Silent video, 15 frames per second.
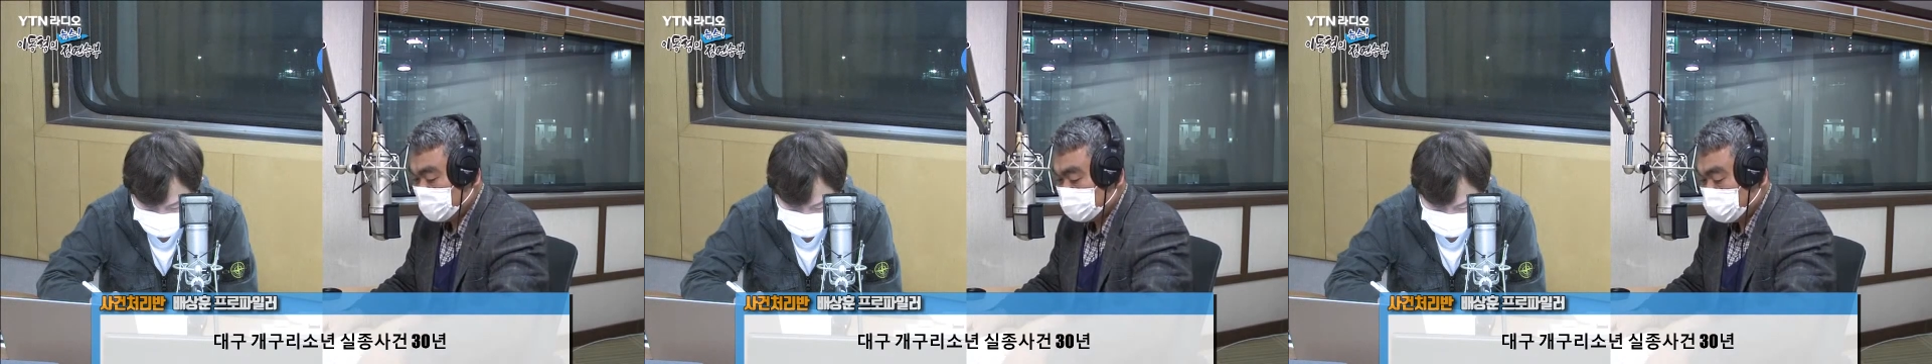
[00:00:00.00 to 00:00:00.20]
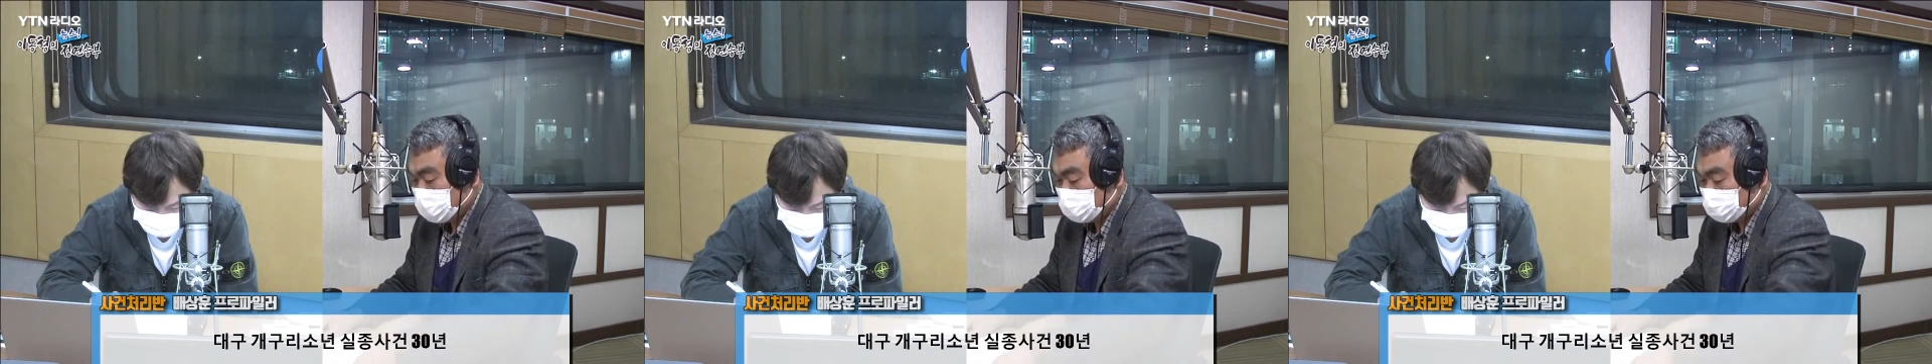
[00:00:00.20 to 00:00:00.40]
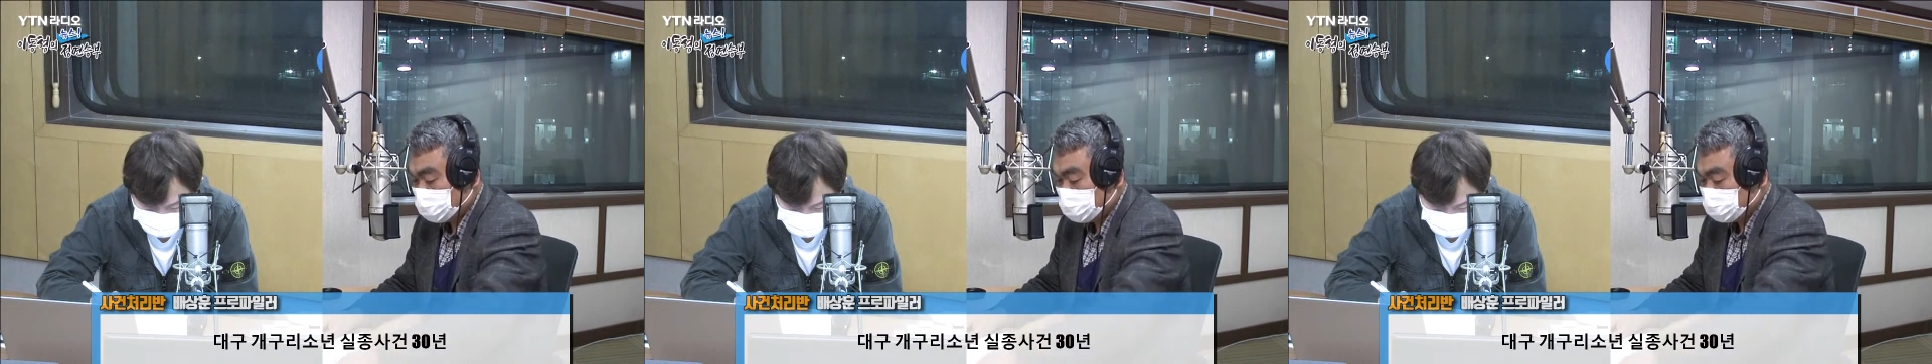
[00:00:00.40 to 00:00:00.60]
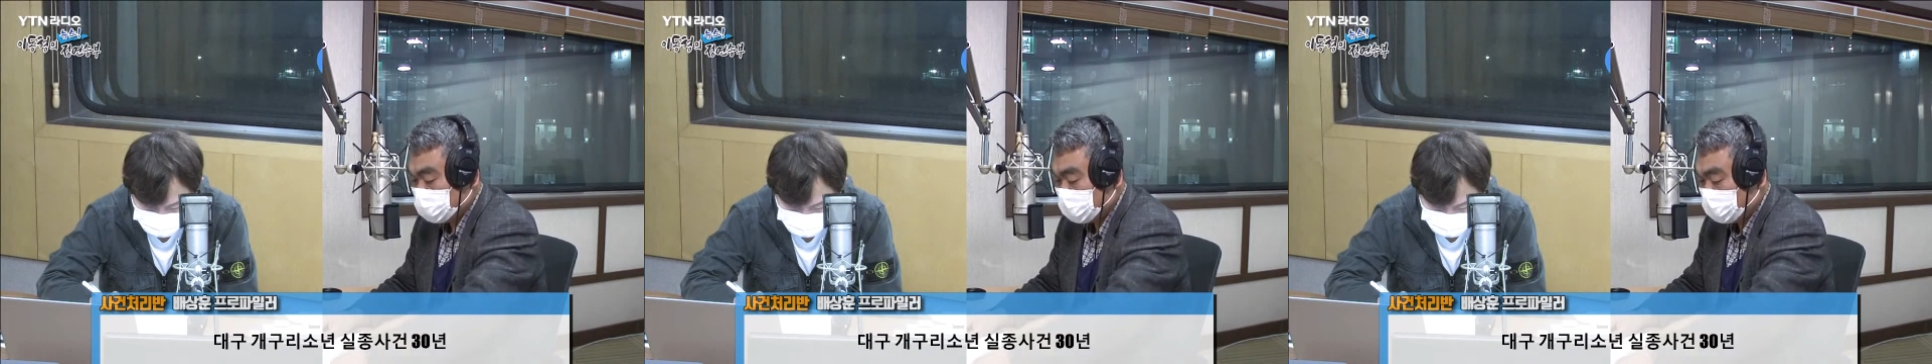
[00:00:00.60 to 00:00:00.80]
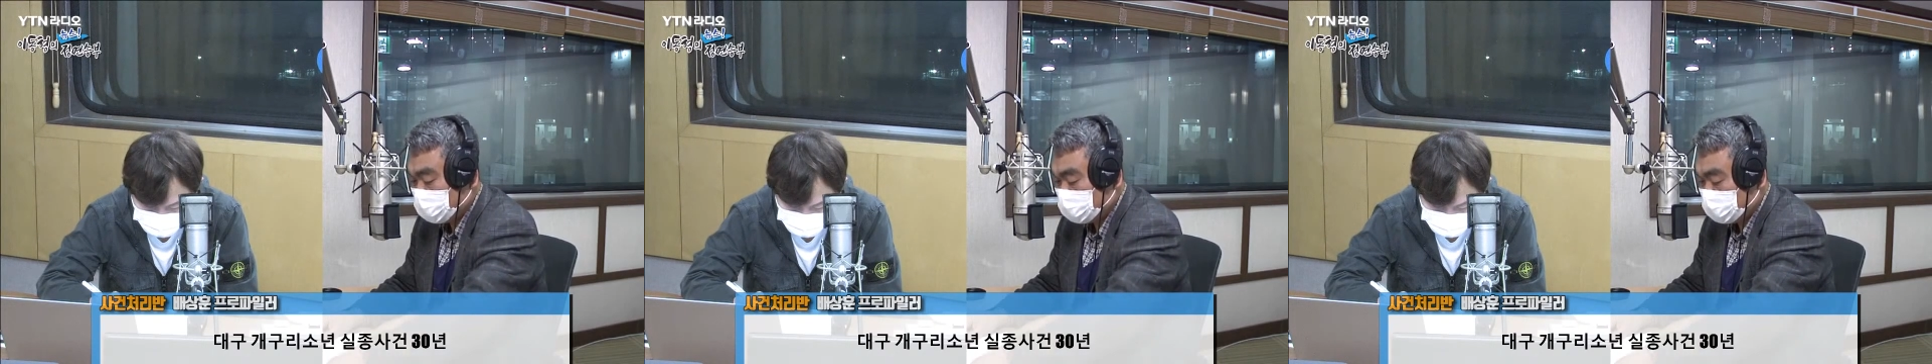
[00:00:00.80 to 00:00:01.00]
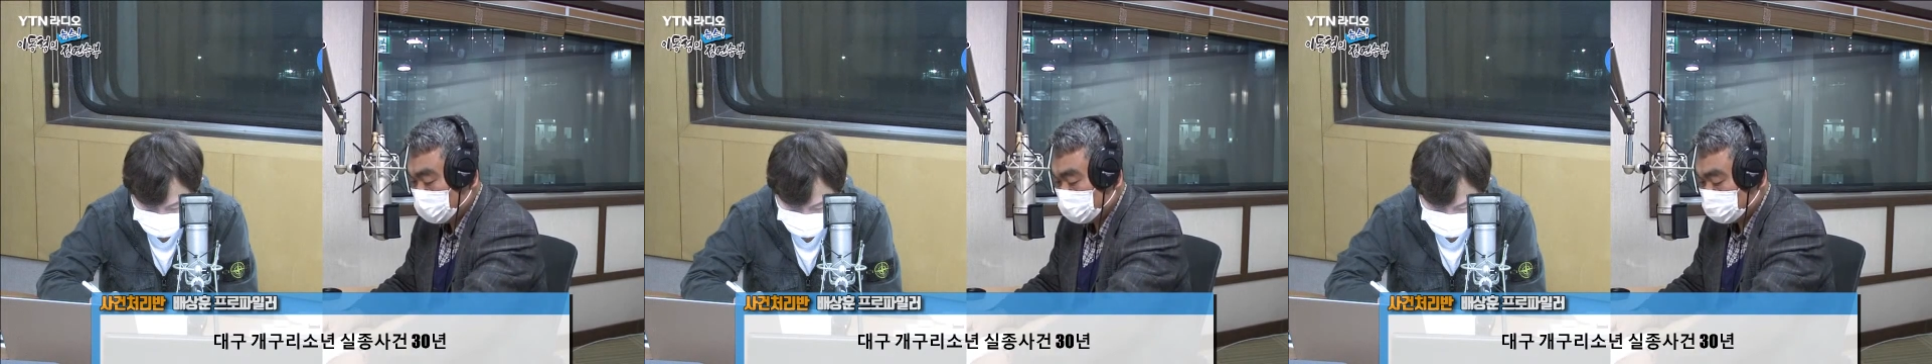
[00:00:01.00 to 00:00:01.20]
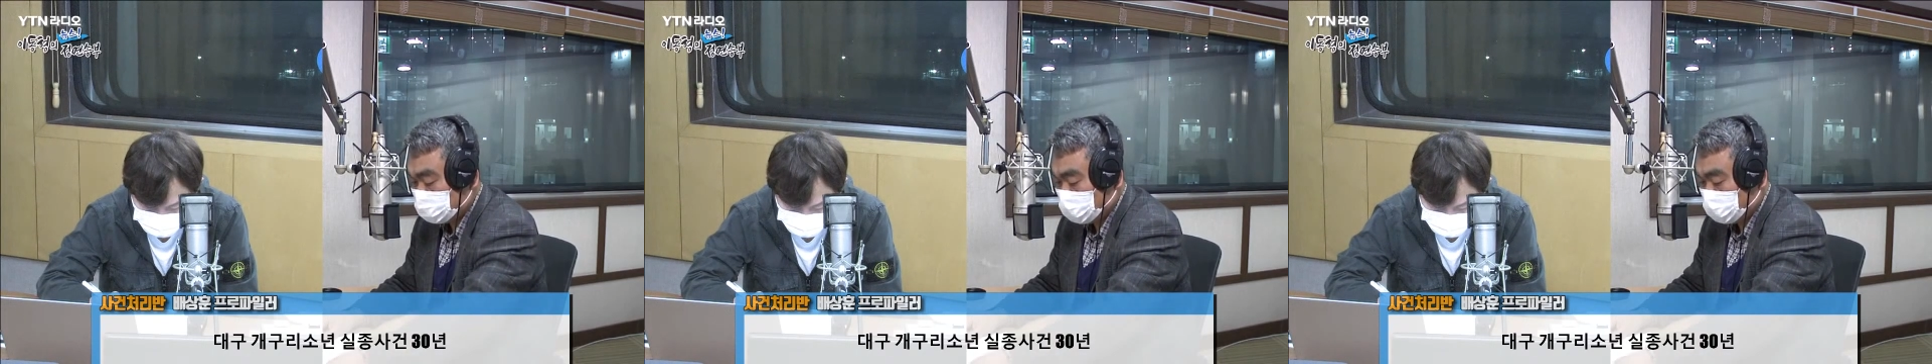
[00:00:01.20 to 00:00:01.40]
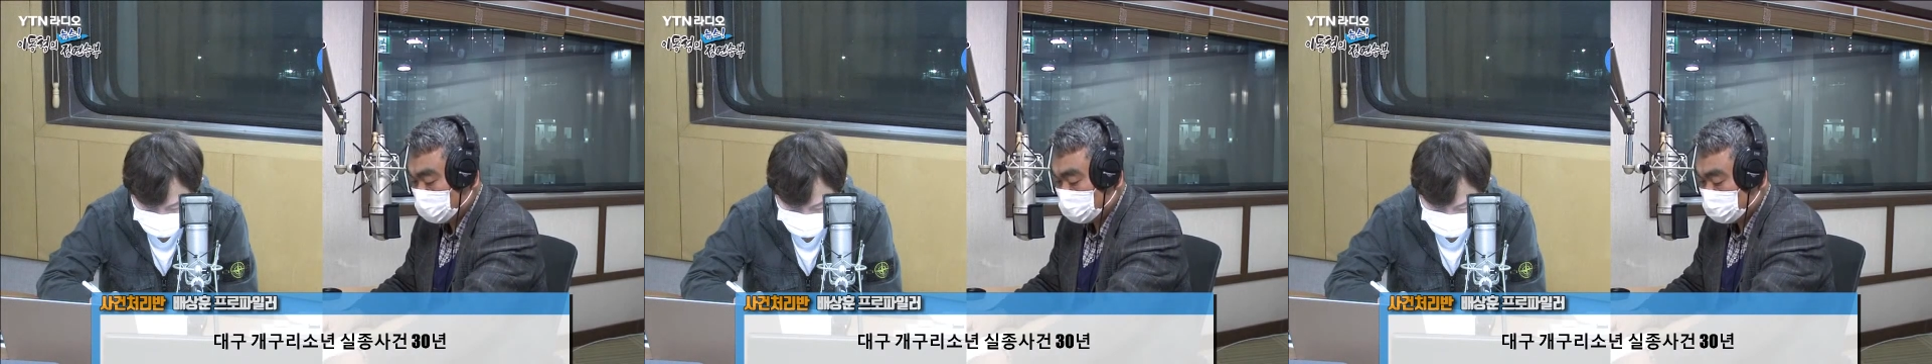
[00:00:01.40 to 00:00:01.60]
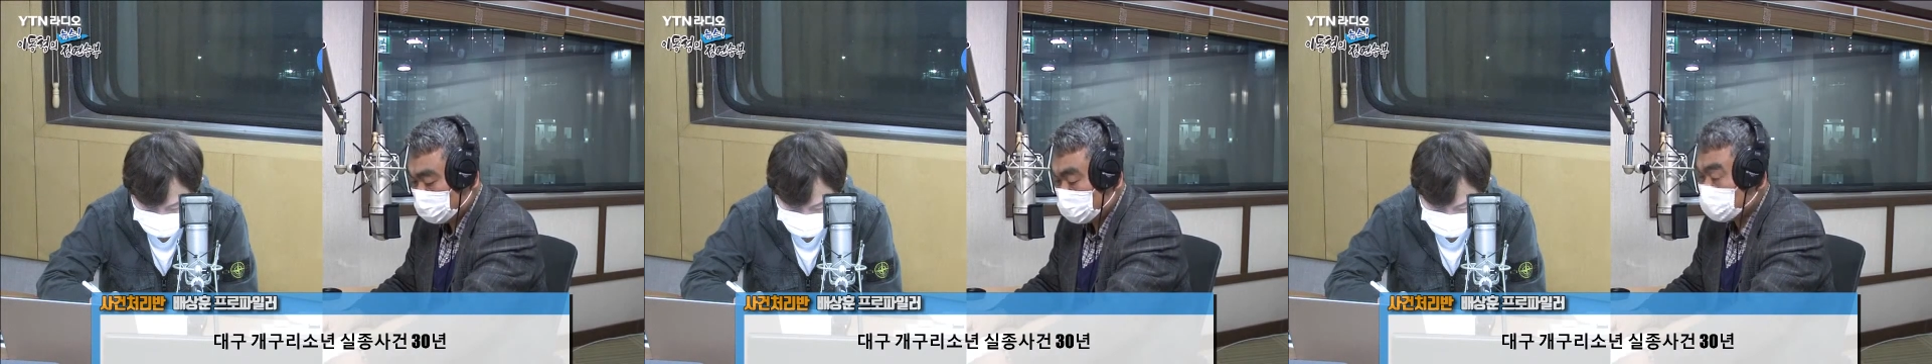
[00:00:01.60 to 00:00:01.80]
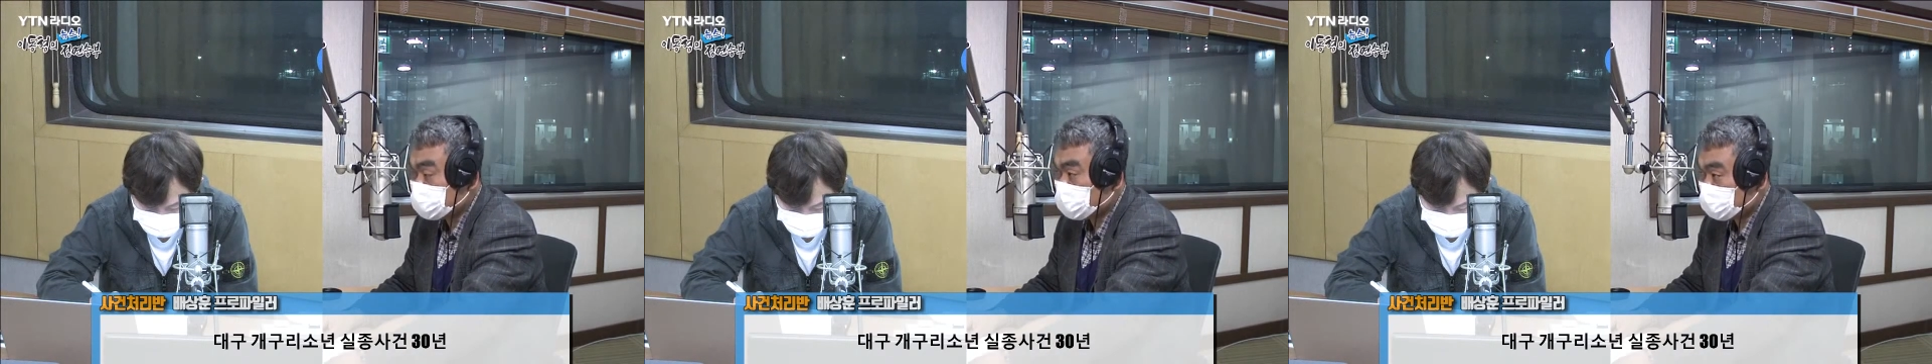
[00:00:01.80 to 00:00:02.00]
사건이 재개돼 된
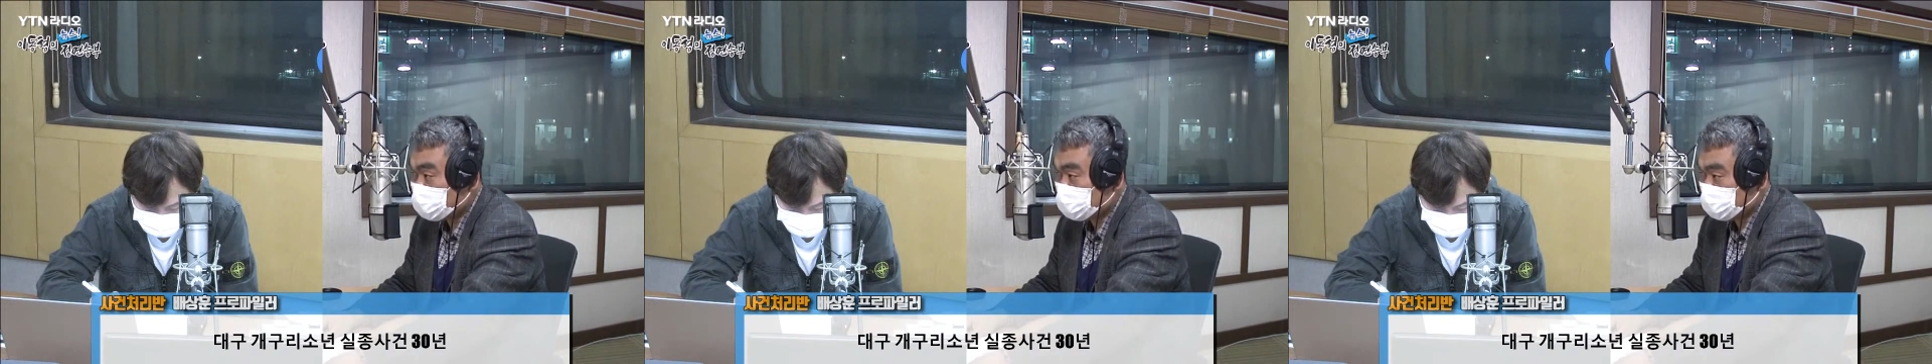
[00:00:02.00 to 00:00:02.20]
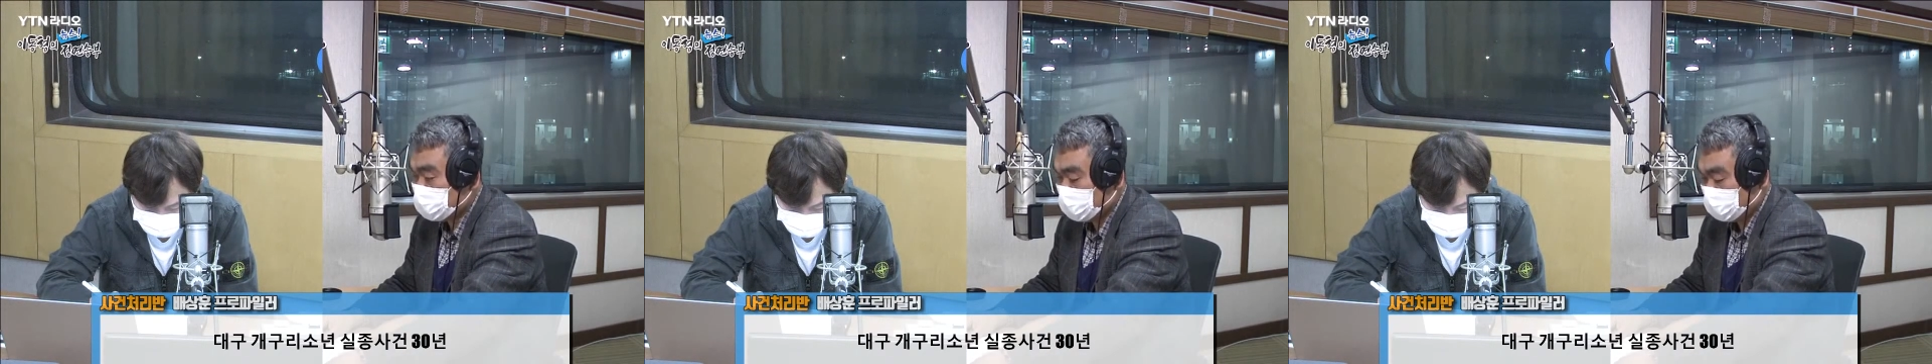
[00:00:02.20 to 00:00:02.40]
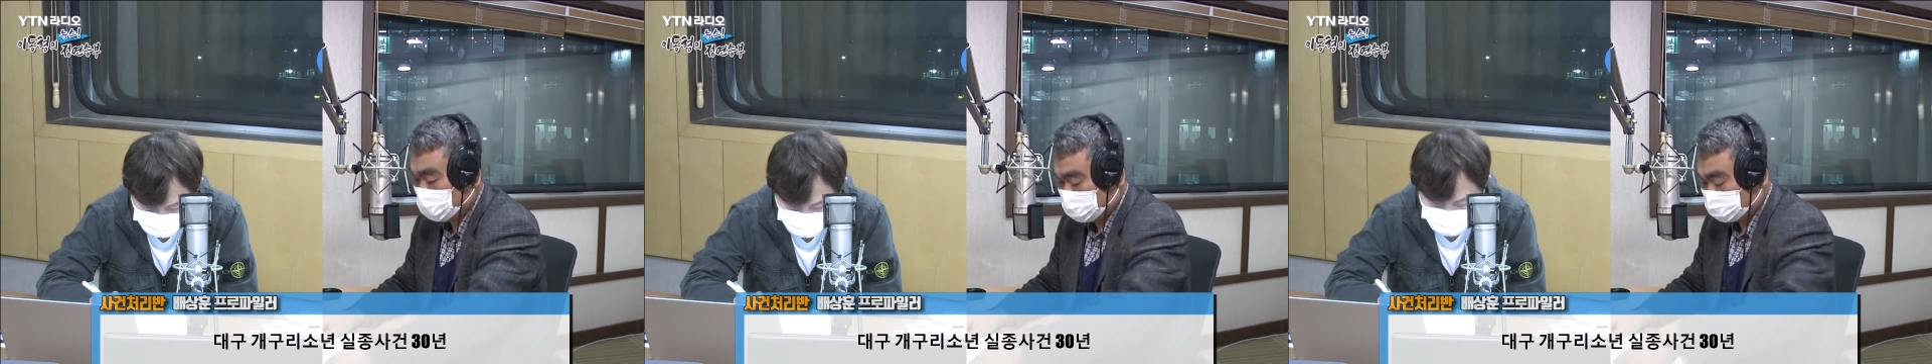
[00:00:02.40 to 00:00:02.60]
사건입니다.